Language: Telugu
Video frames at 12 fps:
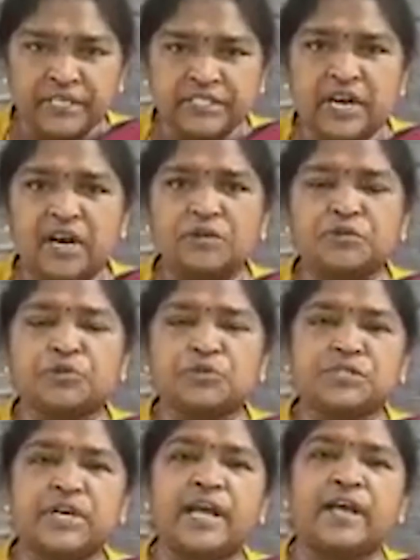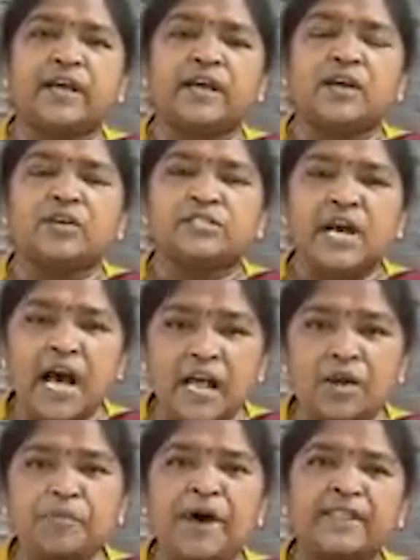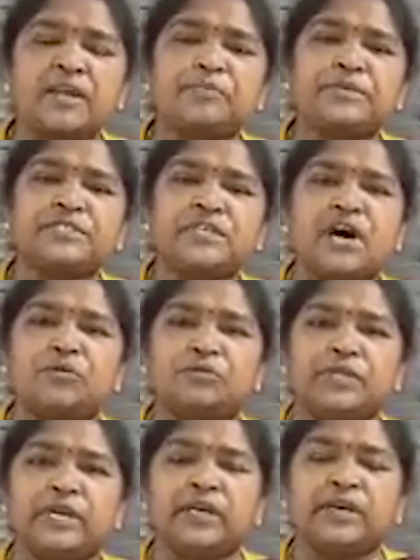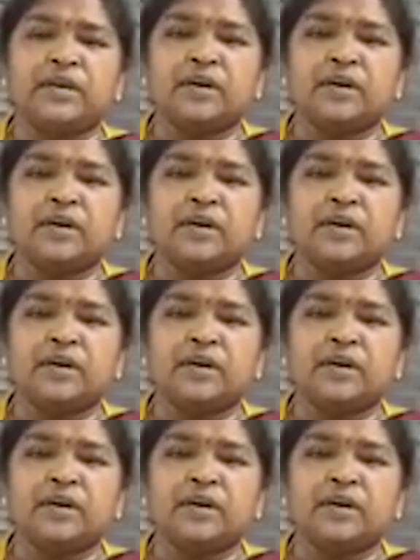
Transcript: ప్రజలను చూస్తే చాలా బాధ అనిపిస్తూ ఉంది